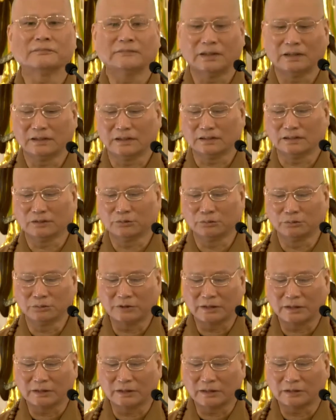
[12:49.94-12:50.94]
啊。那个互
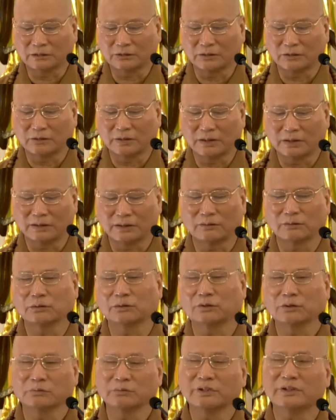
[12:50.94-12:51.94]
讲当中啊，那
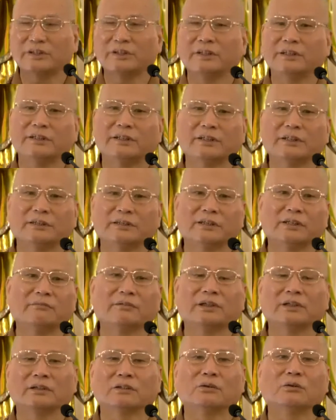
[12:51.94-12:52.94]
个什么缺点，下
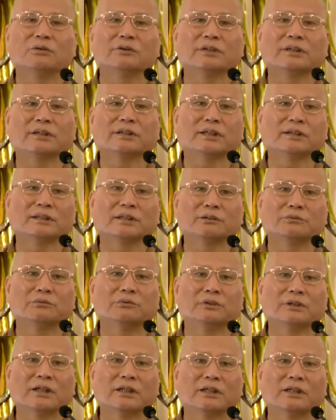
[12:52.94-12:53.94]
面的同学大家
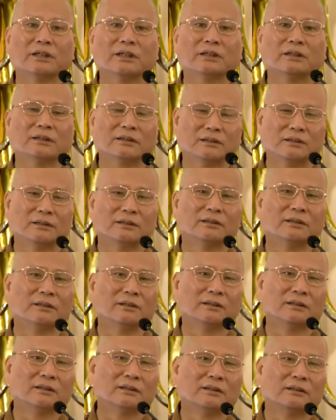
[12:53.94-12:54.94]
互相
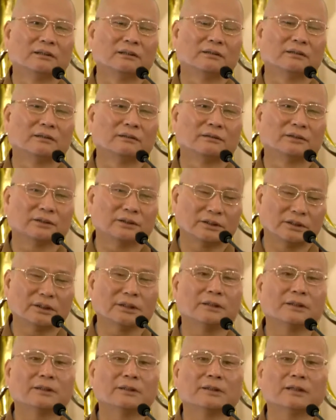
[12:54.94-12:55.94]
指
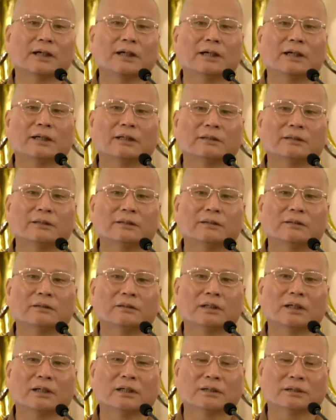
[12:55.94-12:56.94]
正啊
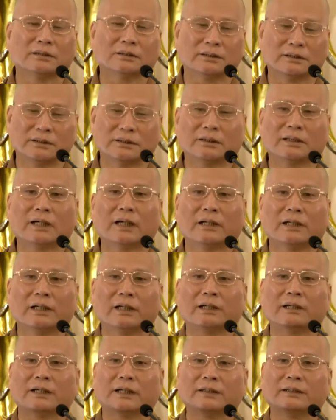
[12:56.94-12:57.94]
啊，去改
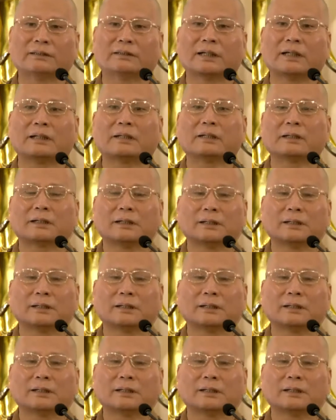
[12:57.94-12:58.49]
改善